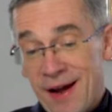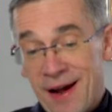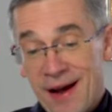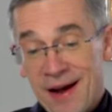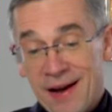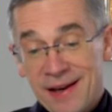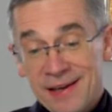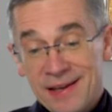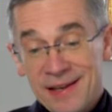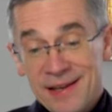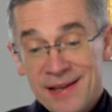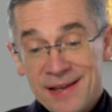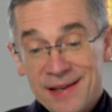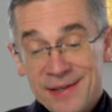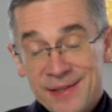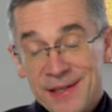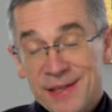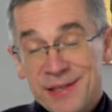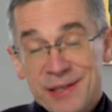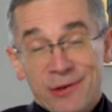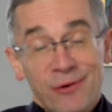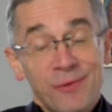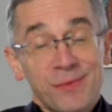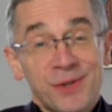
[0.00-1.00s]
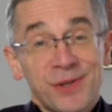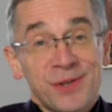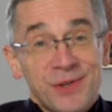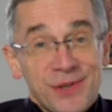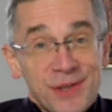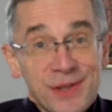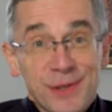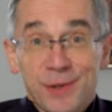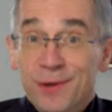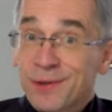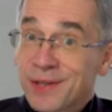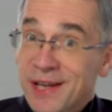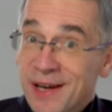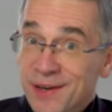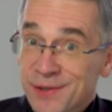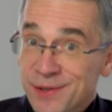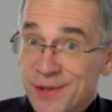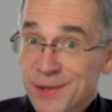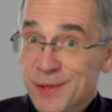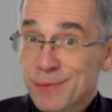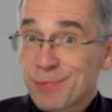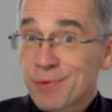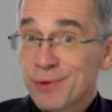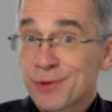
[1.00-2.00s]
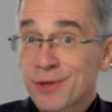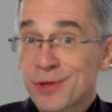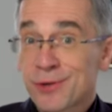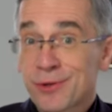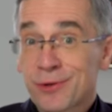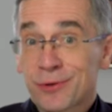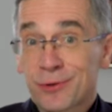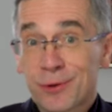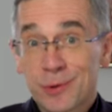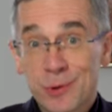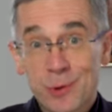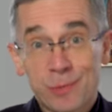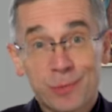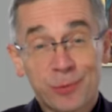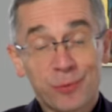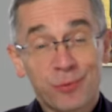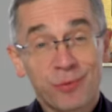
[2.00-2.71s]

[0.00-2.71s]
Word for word: ale zdarzało mi się często także słyszeć od osób,